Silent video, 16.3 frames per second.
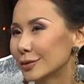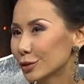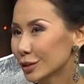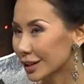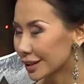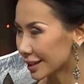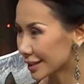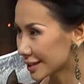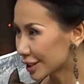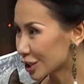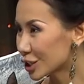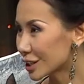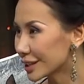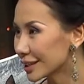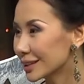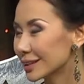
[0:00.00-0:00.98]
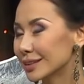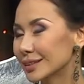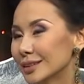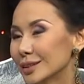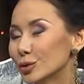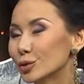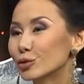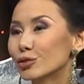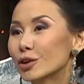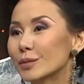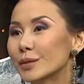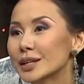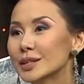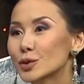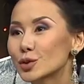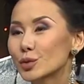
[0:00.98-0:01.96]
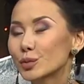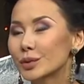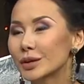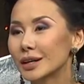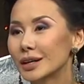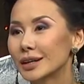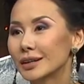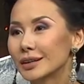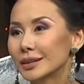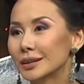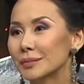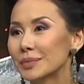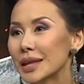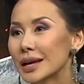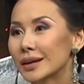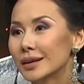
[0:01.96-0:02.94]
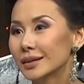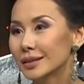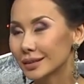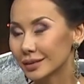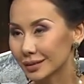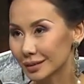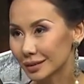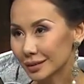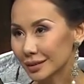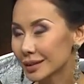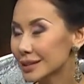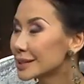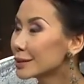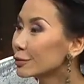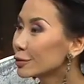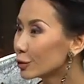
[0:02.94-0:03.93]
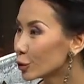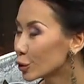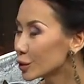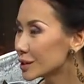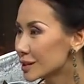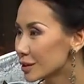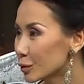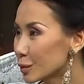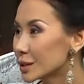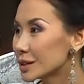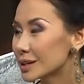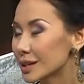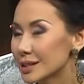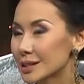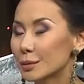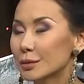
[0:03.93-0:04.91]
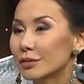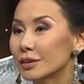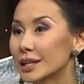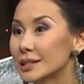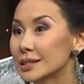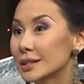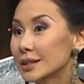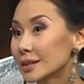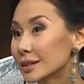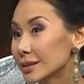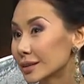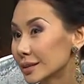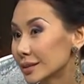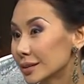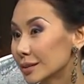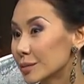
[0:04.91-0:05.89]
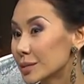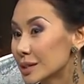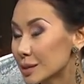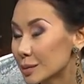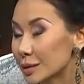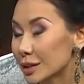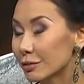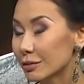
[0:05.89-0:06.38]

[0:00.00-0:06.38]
вот как раз нашли угу. эту информацию про а, где вы входите в 50 самых влиятельных а, э, бизнесменов